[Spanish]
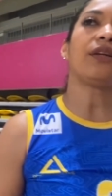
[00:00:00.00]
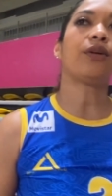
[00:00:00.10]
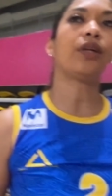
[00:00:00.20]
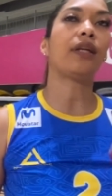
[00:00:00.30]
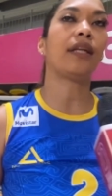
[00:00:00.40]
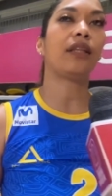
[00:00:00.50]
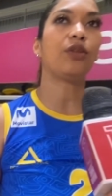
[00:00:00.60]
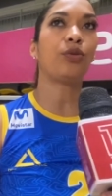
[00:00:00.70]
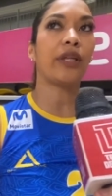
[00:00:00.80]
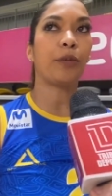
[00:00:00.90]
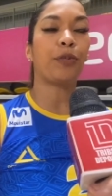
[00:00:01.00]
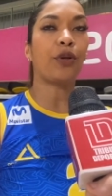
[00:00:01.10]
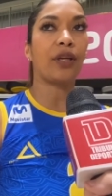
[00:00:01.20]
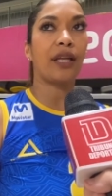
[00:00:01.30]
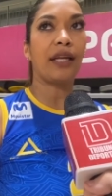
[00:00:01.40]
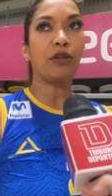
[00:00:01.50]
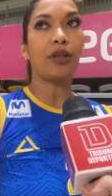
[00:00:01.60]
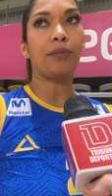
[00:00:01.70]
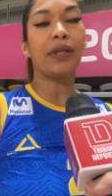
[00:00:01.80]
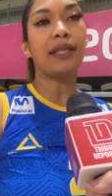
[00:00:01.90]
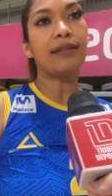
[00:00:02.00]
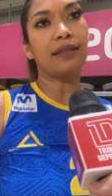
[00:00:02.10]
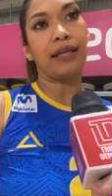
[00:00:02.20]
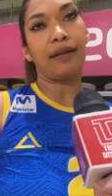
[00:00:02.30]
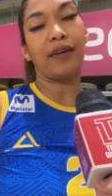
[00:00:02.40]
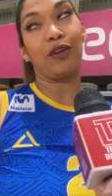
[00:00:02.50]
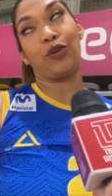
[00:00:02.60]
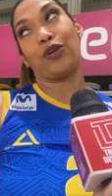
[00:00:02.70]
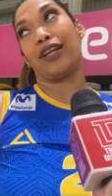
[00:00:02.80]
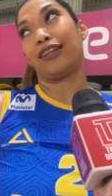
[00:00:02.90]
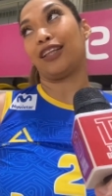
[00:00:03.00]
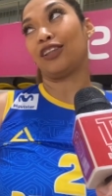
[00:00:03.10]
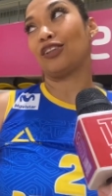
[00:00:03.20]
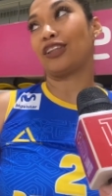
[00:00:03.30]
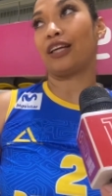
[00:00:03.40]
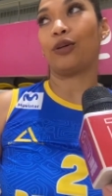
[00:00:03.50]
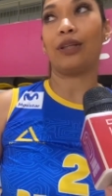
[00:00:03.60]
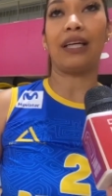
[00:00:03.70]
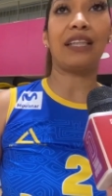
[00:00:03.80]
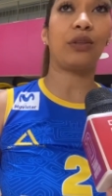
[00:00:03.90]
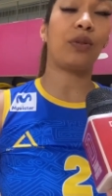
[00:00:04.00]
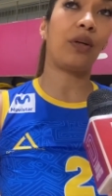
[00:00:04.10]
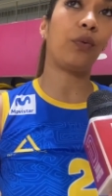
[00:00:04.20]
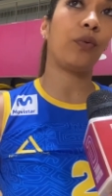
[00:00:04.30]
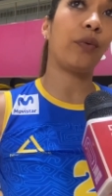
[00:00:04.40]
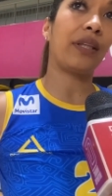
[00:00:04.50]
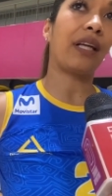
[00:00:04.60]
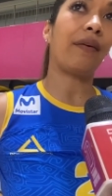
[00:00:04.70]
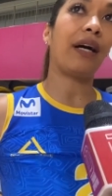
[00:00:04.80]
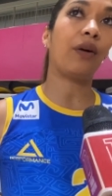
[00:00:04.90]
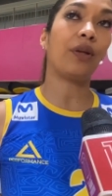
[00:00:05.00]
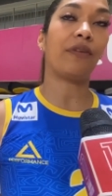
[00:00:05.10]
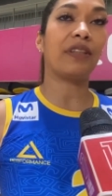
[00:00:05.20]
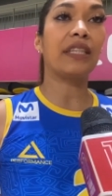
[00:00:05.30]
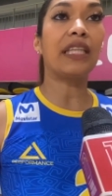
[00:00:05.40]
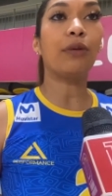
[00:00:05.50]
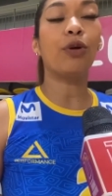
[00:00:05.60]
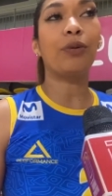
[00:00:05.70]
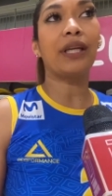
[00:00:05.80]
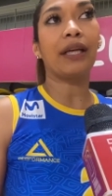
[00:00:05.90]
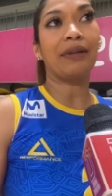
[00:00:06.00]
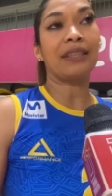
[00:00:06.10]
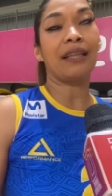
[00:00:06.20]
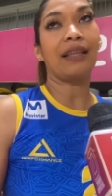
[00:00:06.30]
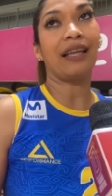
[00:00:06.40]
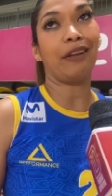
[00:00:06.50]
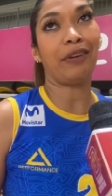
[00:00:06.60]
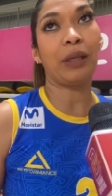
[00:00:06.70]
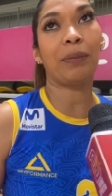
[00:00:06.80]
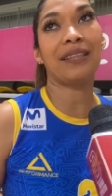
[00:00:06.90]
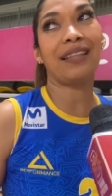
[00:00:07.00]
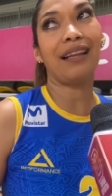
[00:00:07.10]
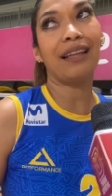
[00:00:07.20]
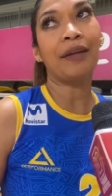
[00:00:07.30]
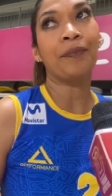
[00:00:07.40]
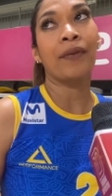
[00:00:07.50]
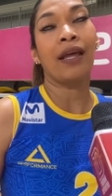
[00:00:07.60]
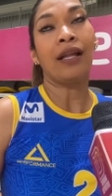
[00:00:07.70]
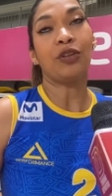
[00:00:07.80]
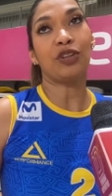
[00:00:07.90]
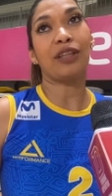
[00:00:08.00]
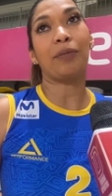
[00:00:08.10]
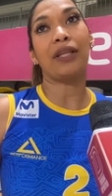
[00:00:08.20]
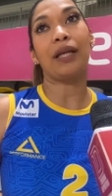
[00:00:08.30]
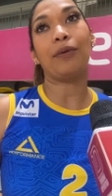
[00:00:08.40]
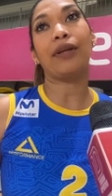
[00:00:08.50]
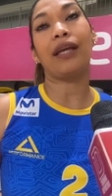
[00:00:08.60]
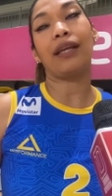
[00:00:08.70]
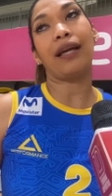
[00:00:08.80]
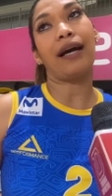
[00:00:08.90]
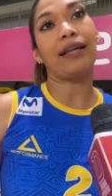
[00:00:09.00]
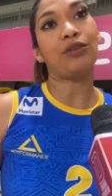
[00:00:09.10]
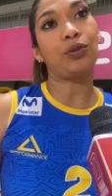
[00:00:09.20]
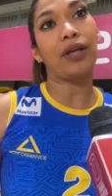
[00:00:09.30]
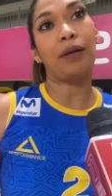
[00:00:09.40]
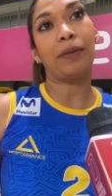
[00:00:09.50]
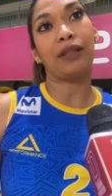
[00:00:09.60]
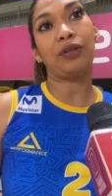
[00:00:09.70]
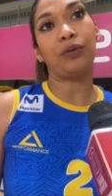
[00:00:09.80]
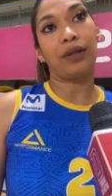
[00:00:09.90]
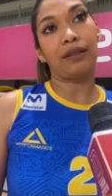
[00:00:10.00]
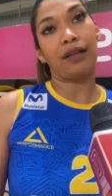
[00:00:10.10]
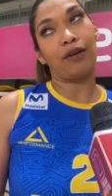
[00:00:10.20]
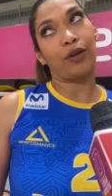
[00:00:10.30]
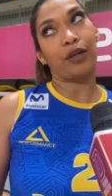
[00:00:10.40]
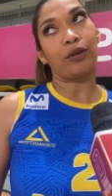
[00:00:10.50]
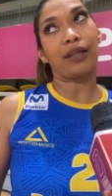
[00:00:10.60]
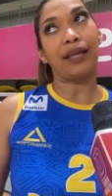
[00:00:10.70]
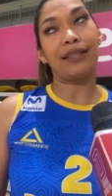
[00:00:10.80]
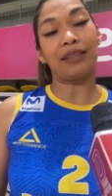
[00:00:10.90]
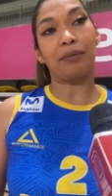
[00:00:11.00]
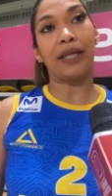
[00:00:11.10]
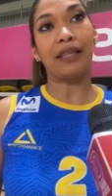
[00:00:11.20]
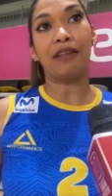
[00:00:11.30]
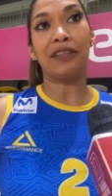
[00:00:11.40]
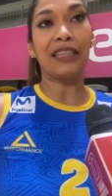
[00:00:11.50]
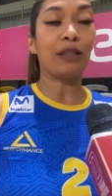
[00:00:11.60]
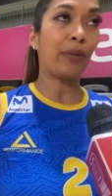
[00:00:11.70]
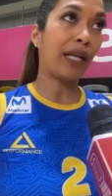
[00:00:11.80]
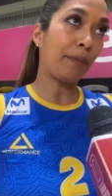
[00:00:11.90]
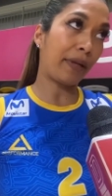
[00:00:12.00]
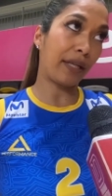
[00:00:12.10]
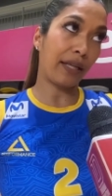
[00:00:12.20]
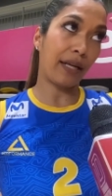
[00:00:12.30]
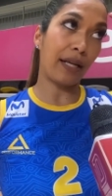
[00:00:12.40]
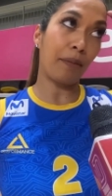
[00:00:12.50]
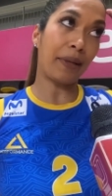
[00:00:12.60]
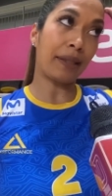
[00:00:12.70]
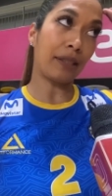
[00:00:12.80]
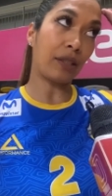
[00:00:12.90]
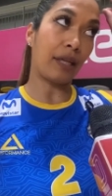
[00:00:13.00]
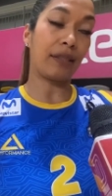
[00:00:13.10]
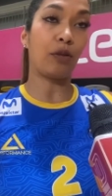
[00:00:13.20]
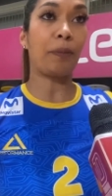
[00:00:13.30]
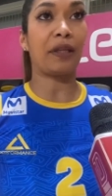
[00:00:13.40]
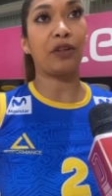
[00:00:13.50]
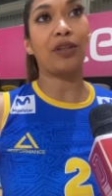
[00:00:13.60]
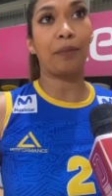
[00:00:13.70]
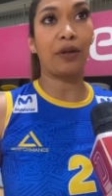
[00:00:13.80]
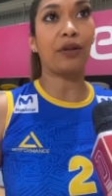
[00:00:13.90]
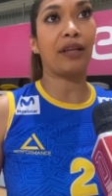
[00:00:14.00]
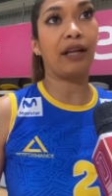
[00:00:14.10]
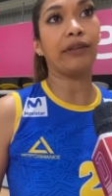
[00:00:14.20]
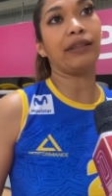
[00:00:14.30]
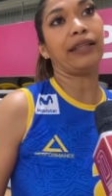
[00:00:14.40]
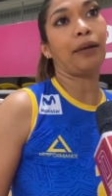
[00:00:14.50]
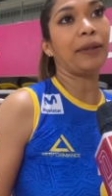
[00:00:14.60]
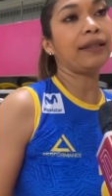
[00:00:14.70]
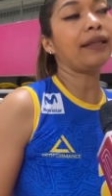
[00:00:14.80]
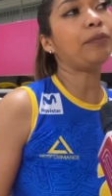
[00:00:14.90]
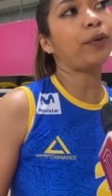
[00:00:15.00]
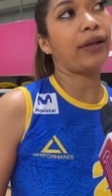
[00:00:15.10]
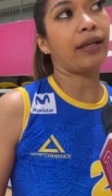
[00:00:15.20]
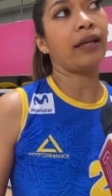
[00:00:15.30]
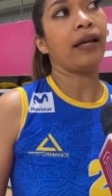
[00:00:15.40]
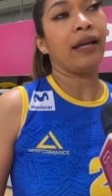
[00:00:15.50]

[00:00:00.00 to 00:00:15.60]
yo creo que el Latino es un equipo ordenadito también, eh, vengo yo de Latino, hace un, buen trabajo defensivo, vi que, bastante, que defienden bastante, entonces también tenemos que llegar a estudiar el partido durante lo que nos queda de semana y el fin de semana para llegar el martes a hacer un partido también ordenado tácticamente y por ahí